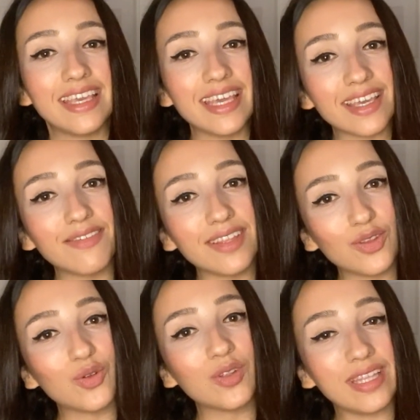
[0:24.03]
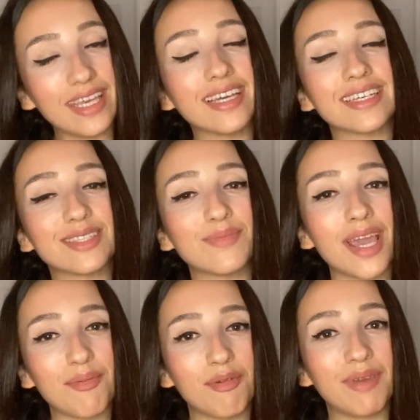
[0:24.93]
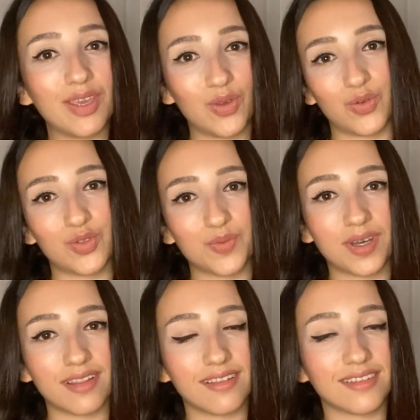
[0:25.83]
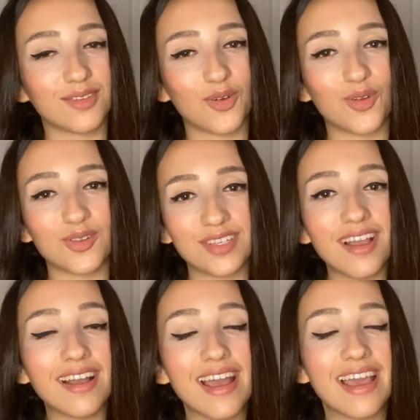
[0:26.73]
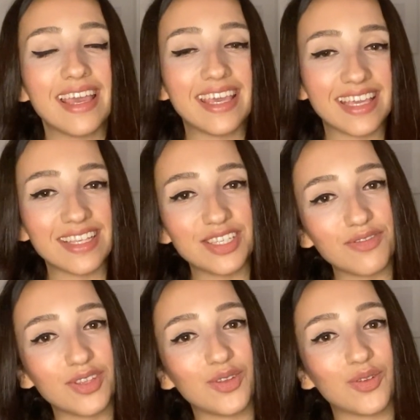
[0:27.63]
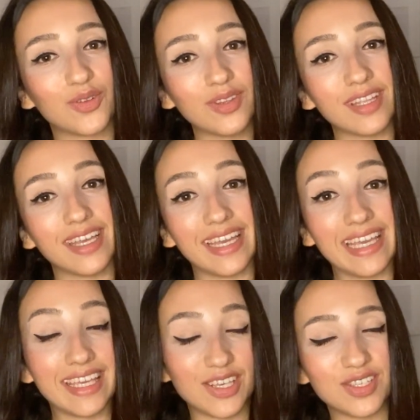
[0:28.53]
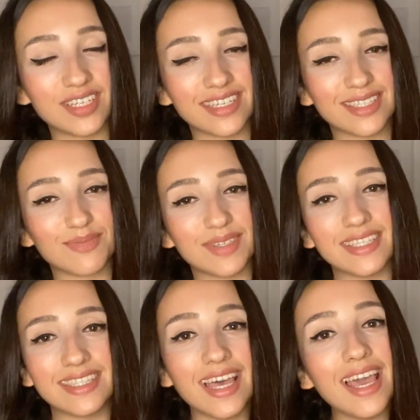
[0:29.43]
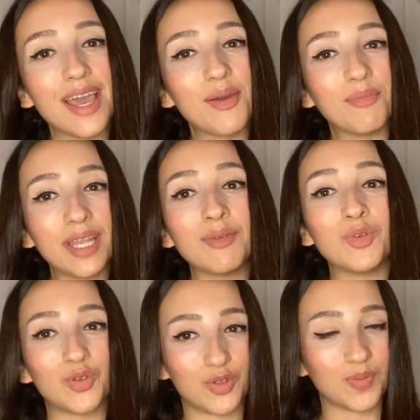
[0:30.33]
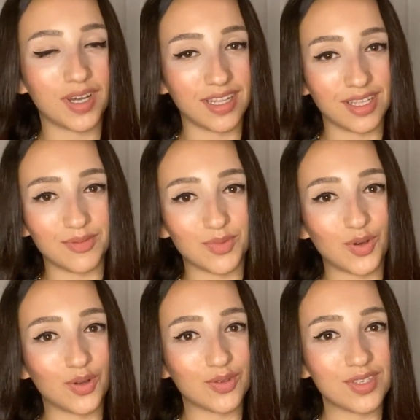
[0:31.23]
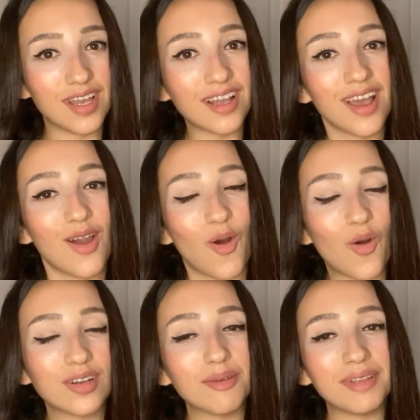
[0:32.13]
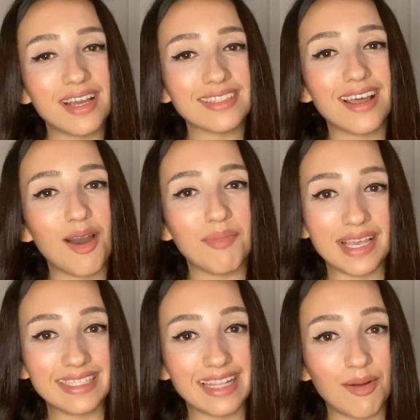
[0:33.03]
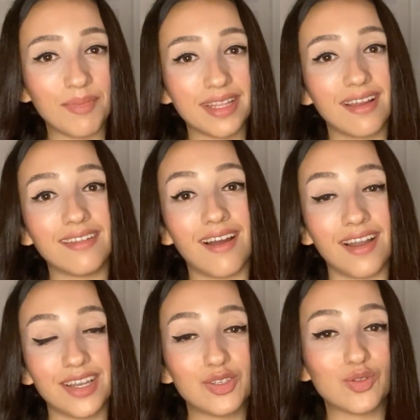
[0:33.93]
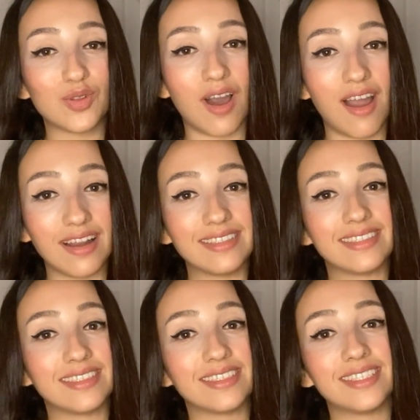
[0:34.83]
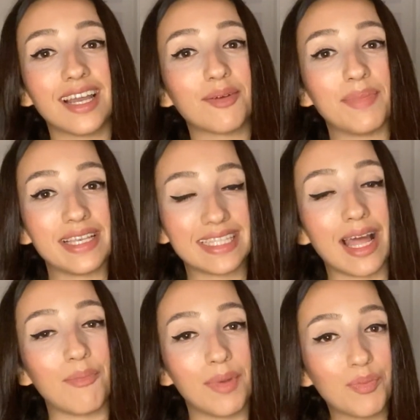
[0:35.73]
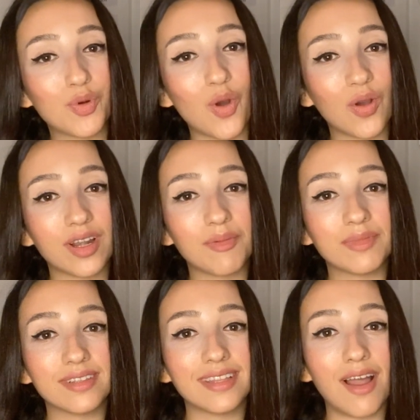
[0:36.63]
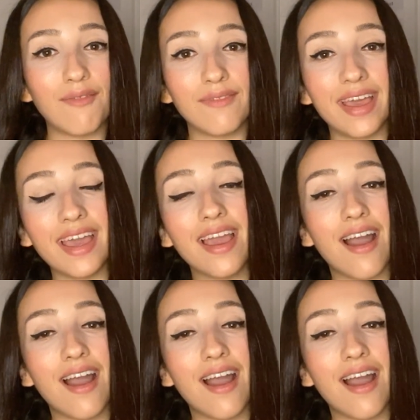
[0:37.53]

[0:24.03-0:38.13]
İlk videonun ilk kısmı ebeveyn YouTube kanalında olacak. İkinci videonun e, ikinci kısmı ise benim YouTube kanalımda olacak. Orada biraz daha beslenmeden anne sütü arttıracak beslenme programından ve